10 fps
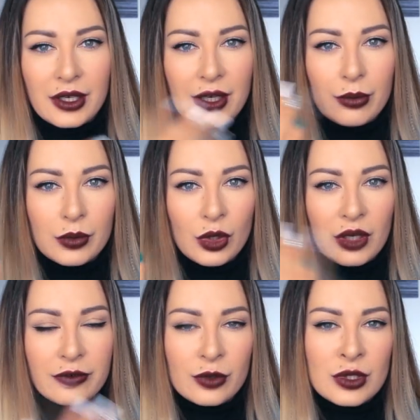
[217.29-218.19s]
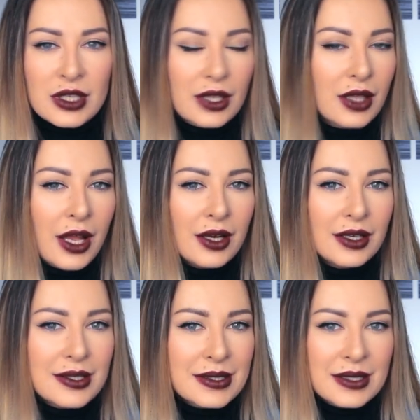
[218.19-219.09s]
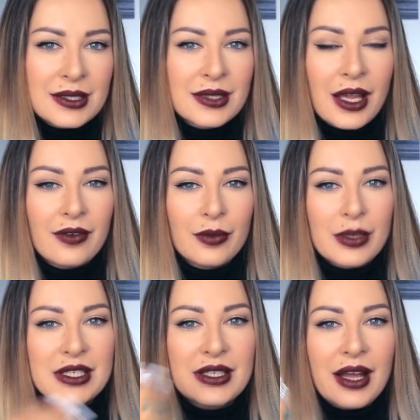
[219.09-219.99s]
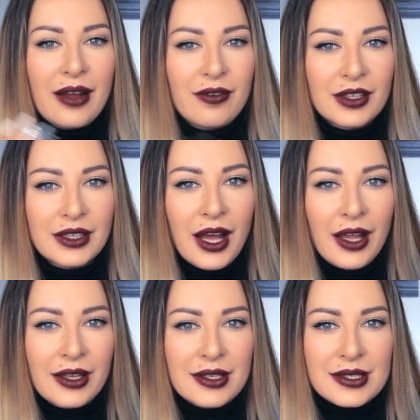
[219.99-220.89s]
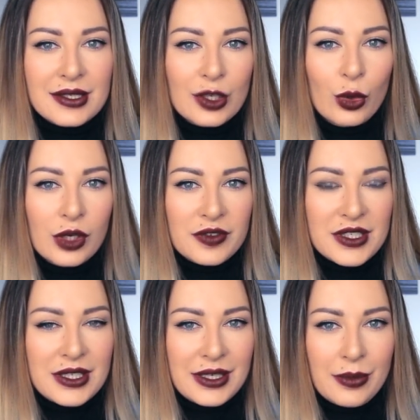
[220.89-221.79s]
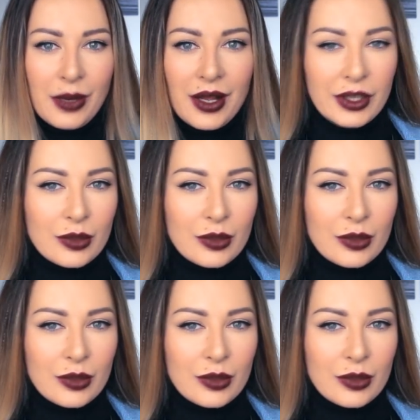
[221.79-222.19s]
Крем многофункциональный, в составе морская вода из Гольфстрима.